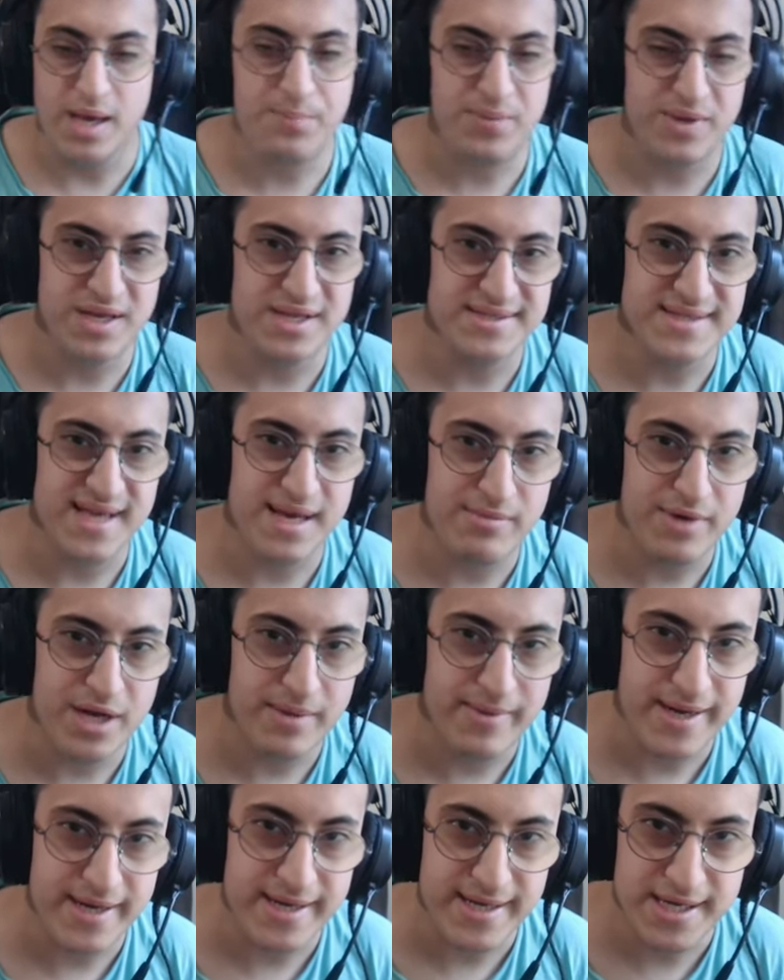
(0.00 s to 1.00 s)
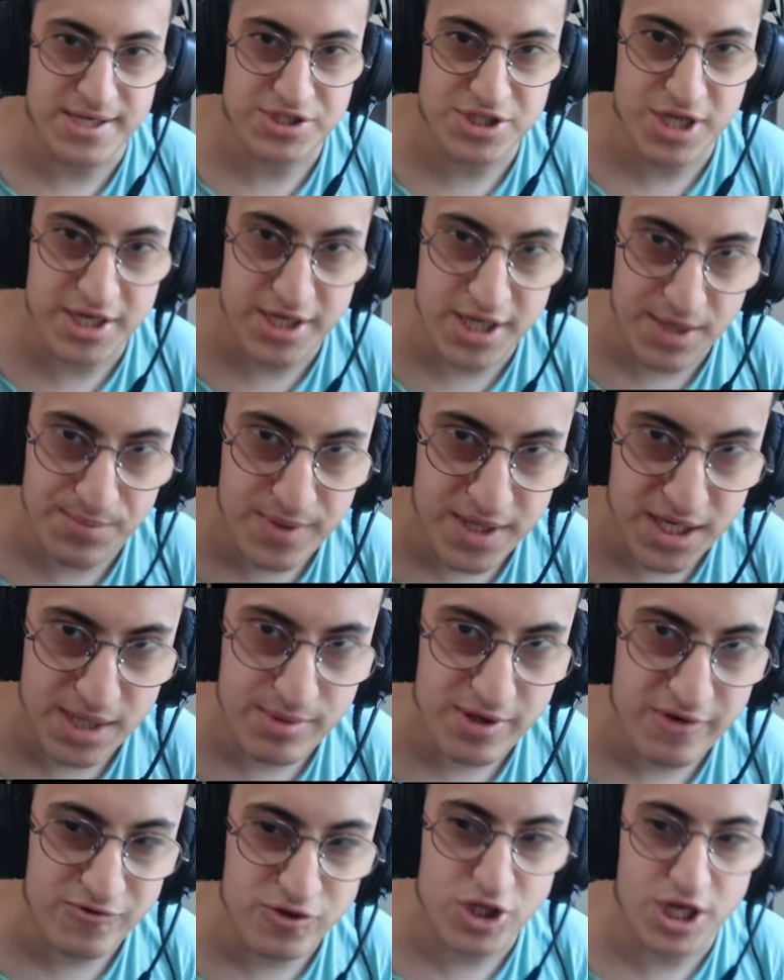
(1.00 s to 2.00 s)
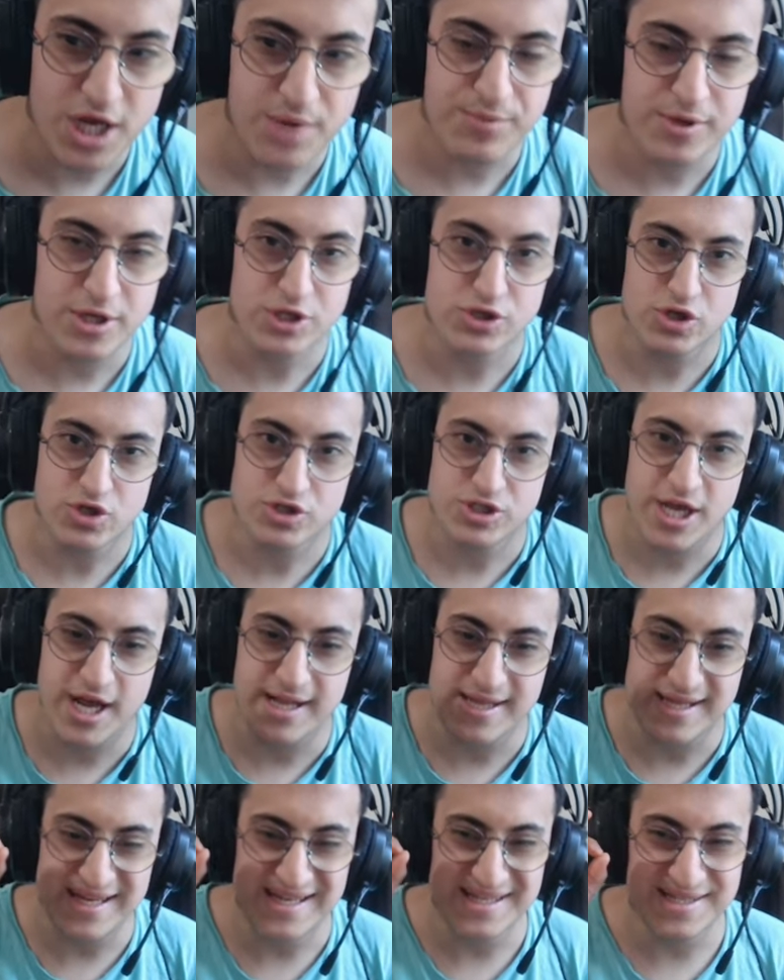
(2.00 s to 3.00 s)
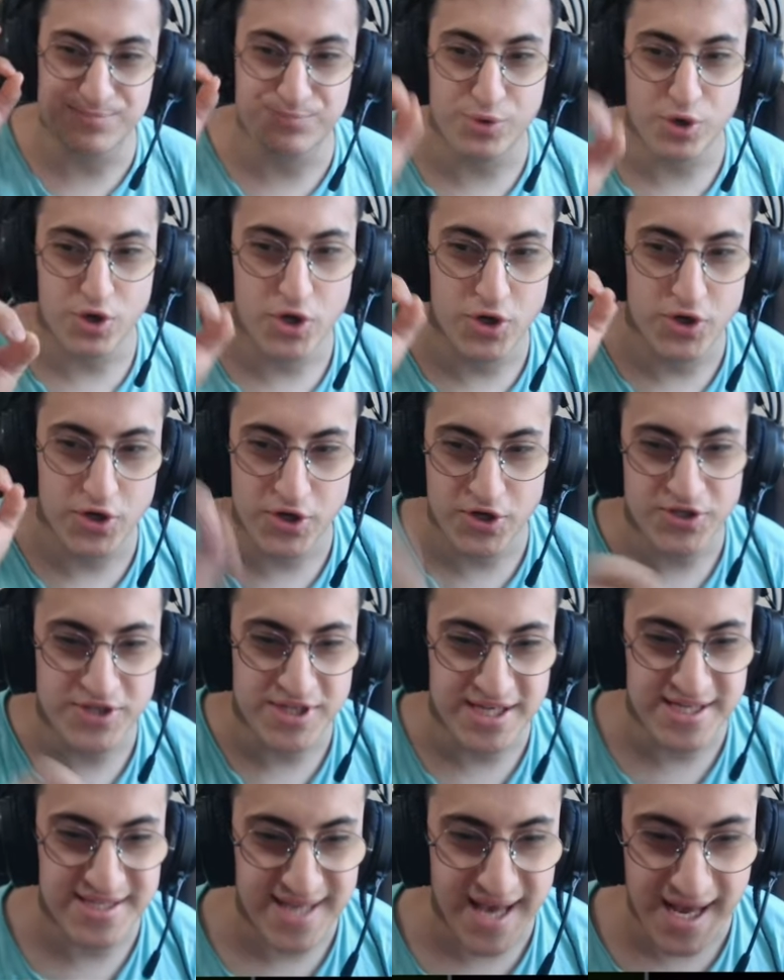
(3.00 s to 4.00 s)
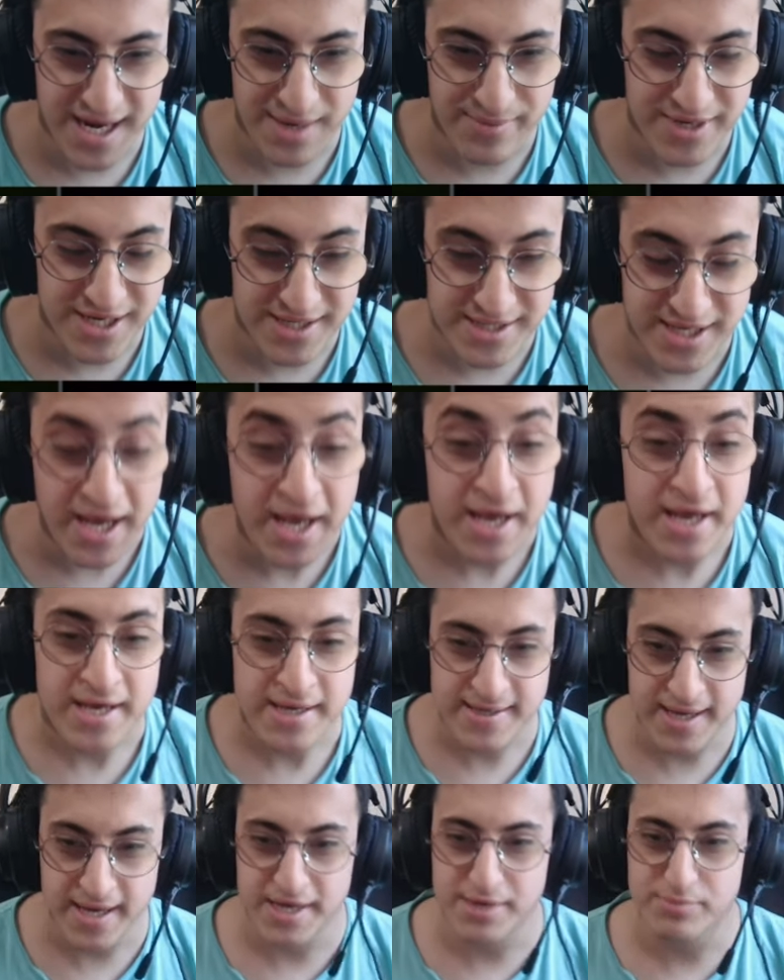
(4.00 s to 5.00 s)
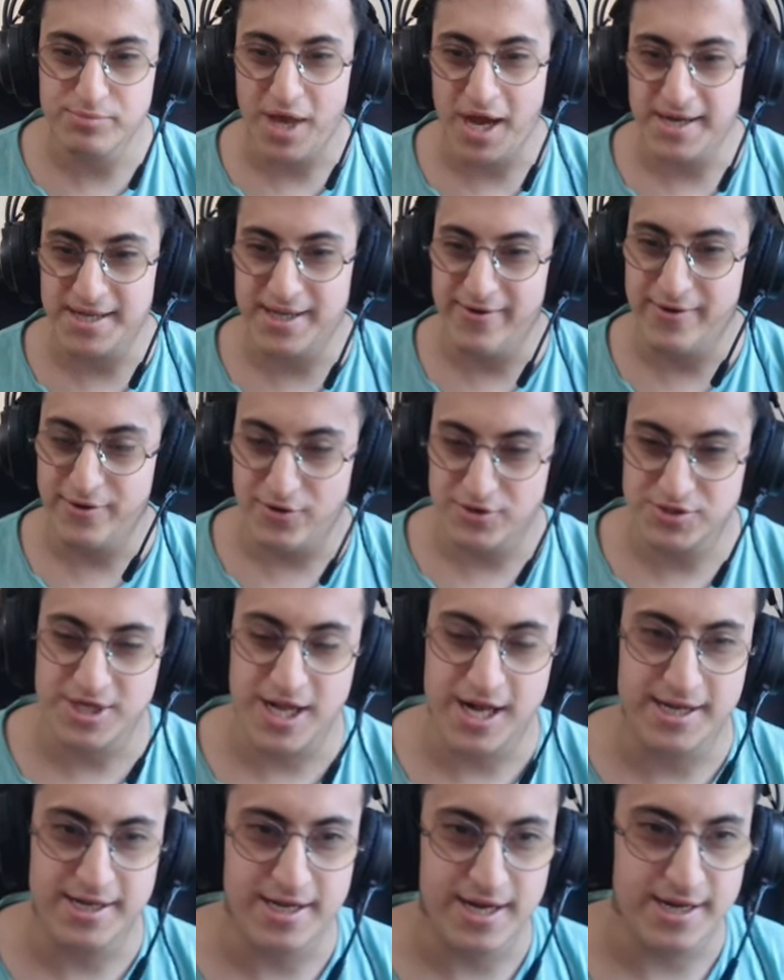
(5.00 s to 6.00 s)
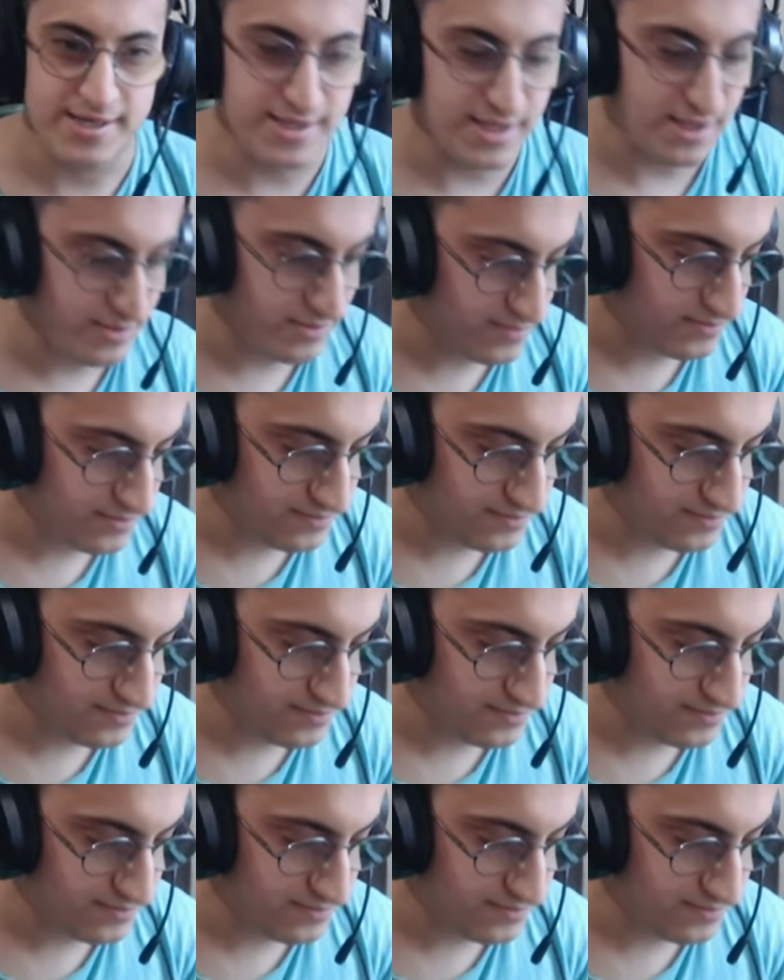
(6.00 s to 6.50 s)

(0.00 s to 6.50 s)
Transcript: Hepinizden merhaba arkadaşlar. Yepyeni bir video. Hepiniz hoş geldiniz. Bugün sizlerle birlikte yanımda Arda var. Hoş geldin Arda.